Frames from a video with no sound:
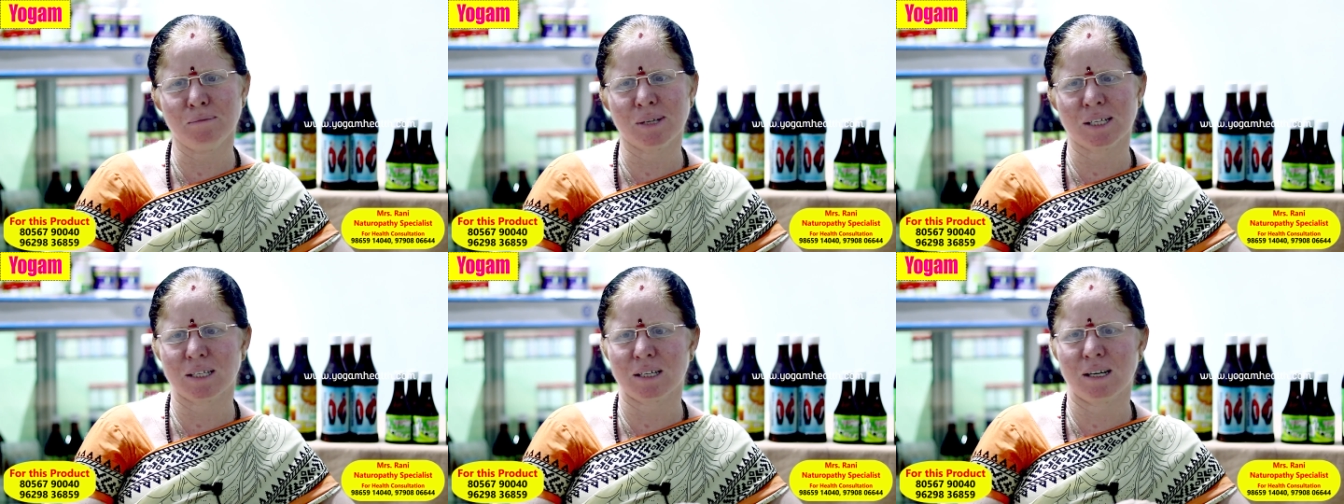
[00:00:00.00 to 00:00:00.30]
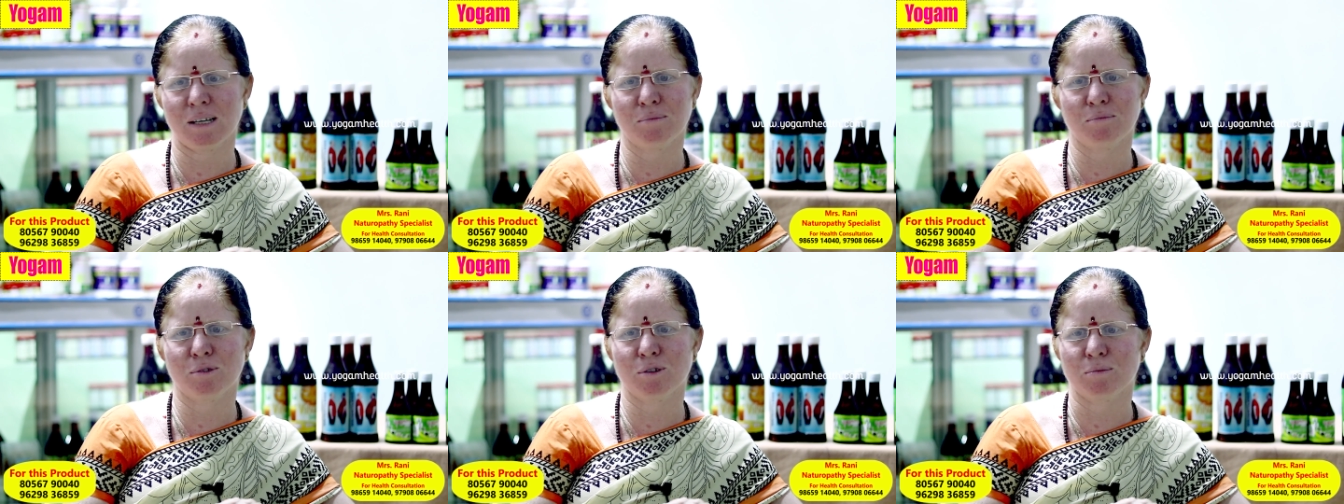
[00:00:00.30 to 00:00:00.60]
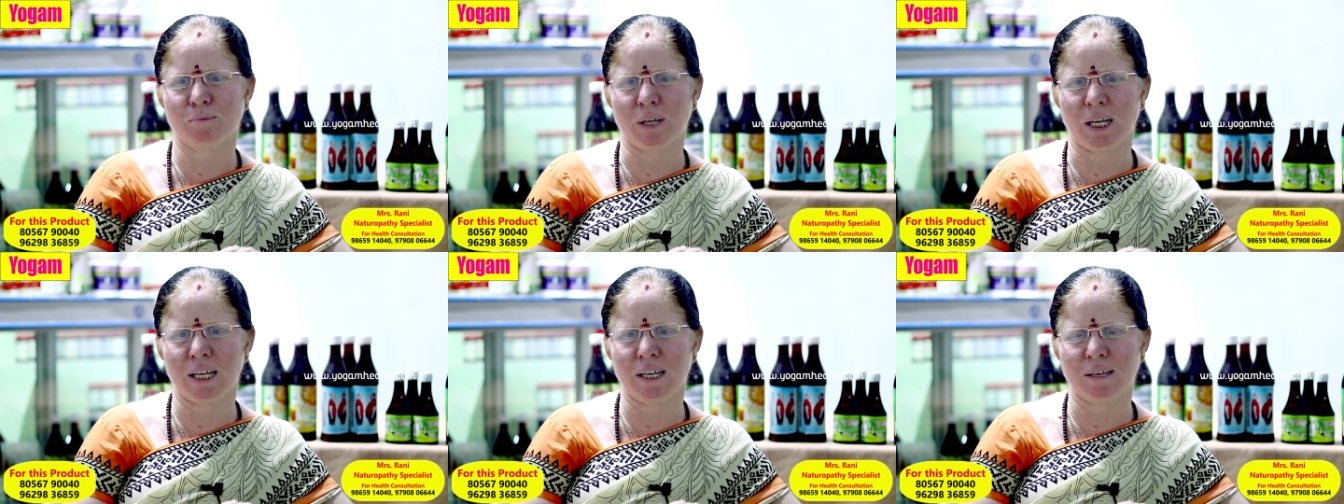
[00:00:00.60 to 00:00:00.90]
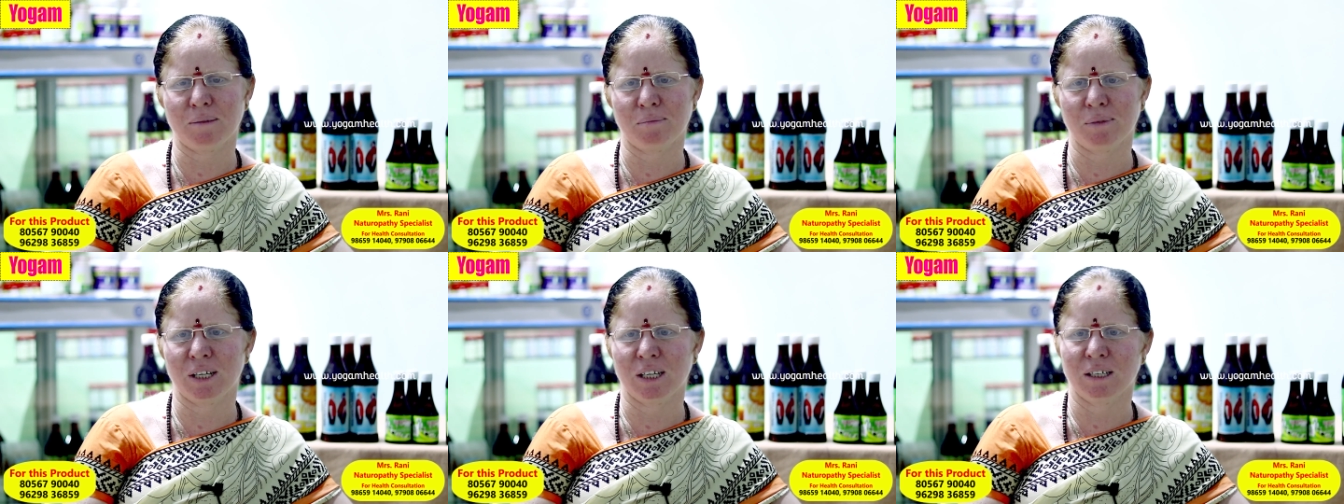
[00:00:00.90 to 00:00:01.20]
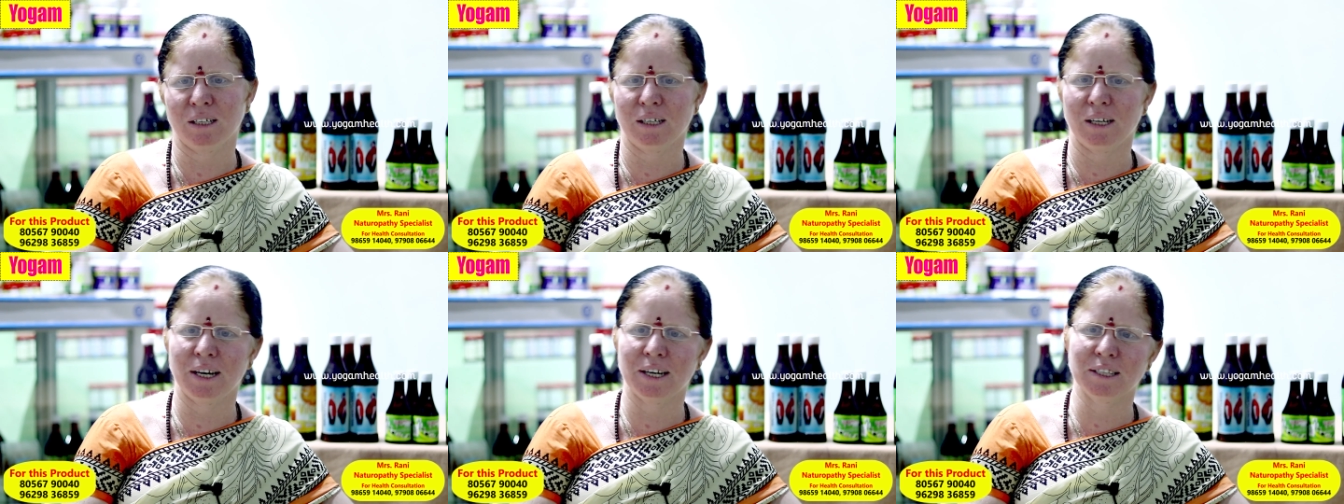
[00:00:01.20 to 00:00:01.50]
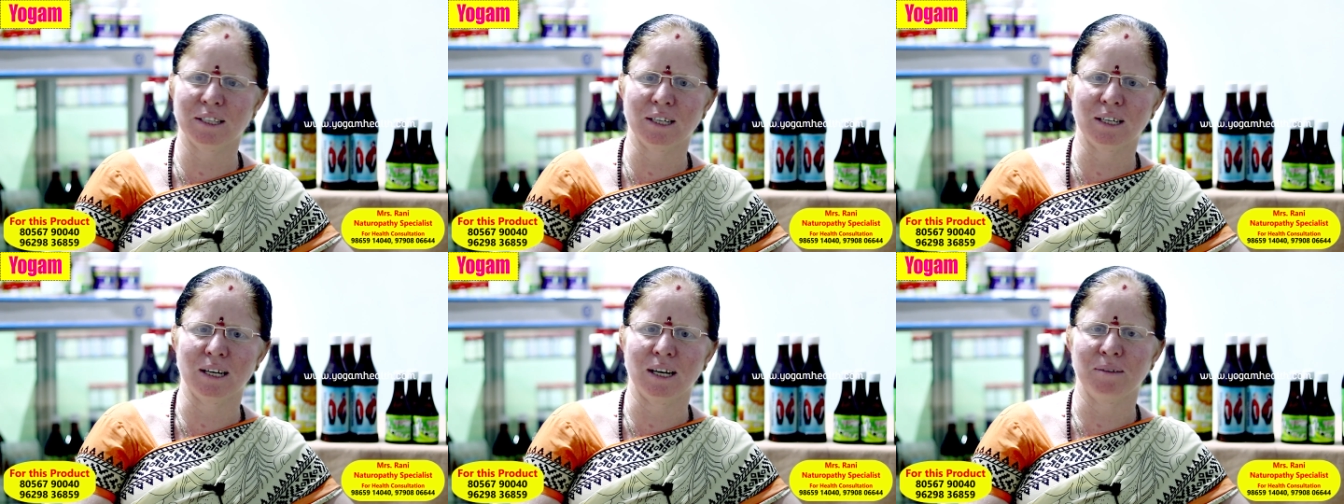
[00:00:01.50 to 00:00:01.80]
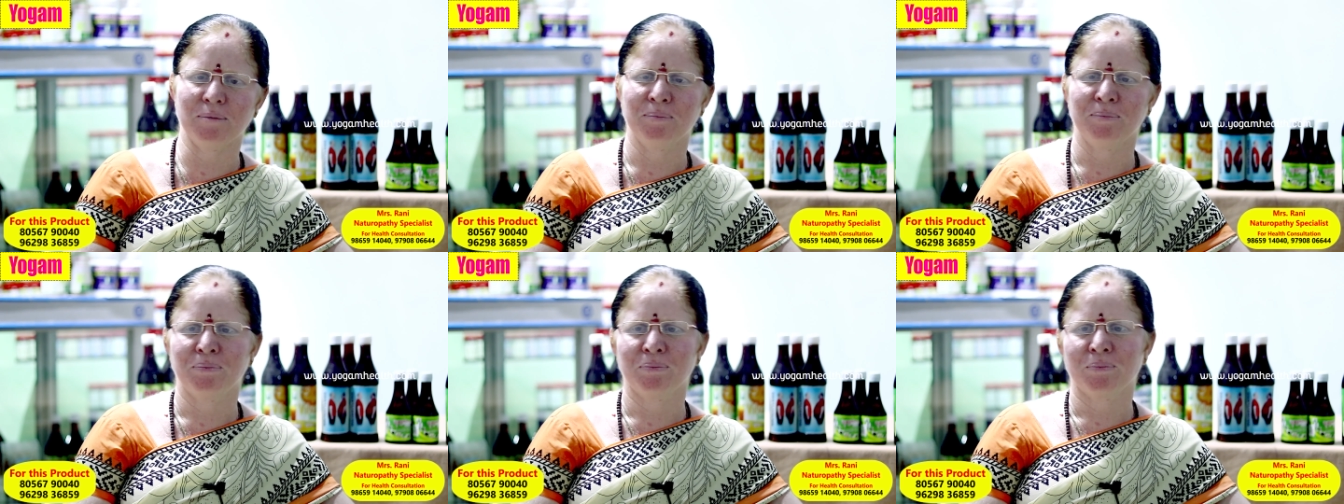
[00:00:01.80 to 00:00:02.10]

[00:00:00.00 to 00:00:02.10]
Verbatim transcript: மசாலா மோர் மாதிரி நம்ம எடுத்துக்கலாம்